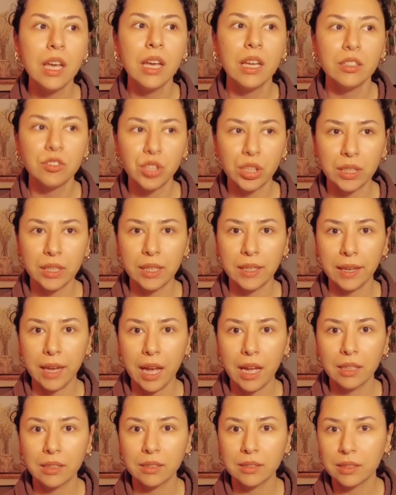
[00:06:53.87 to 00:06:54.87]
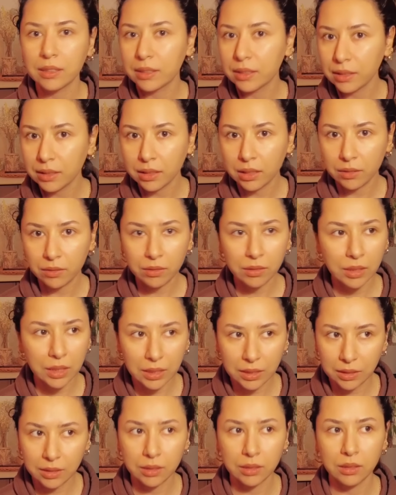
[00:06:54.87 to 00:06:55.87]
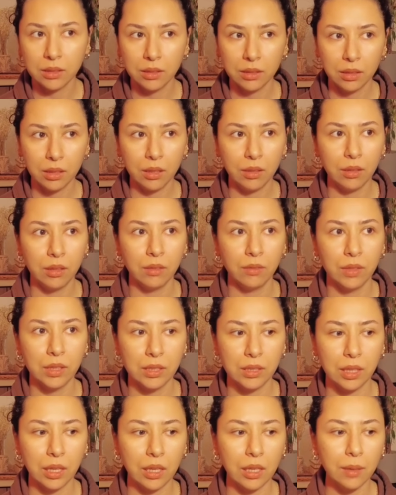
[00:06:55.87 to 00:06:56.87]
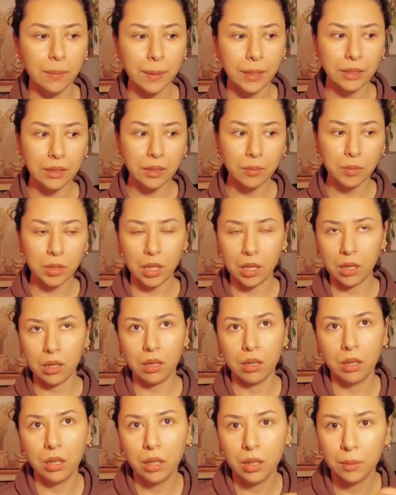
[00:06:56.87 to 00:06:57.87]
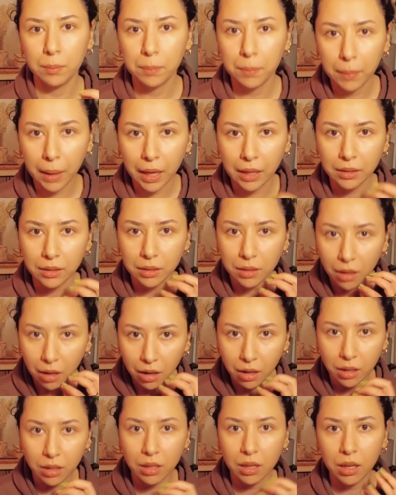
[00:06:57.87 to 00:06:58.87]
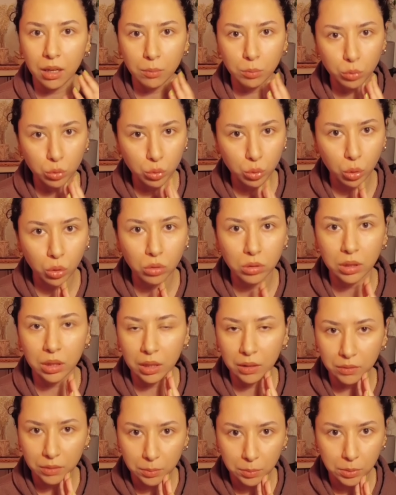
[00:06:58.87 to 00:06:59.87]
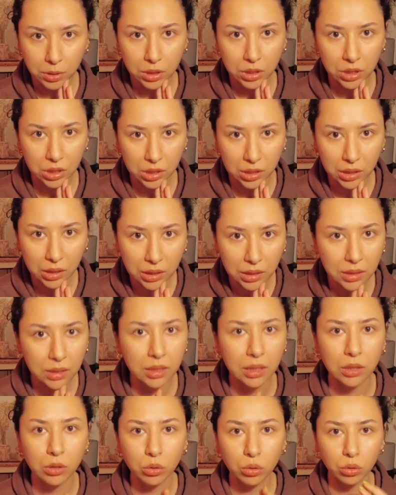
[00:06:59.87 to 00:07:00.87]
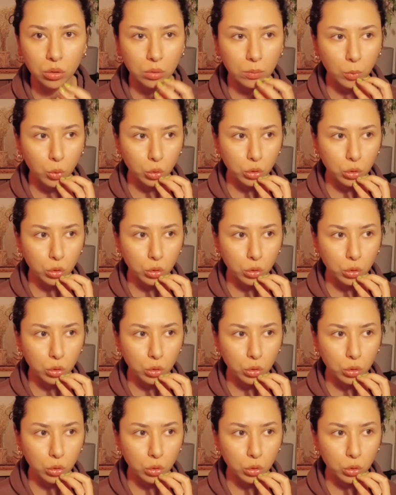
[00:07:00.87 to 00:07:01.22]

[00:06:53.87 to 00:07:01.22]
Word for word: Çeneye geldiğinde dedi ki nasıl e, vesaire. Ben dedim ki ya e, ben hala bu sol tarafta bir şişlik hissediyorum. O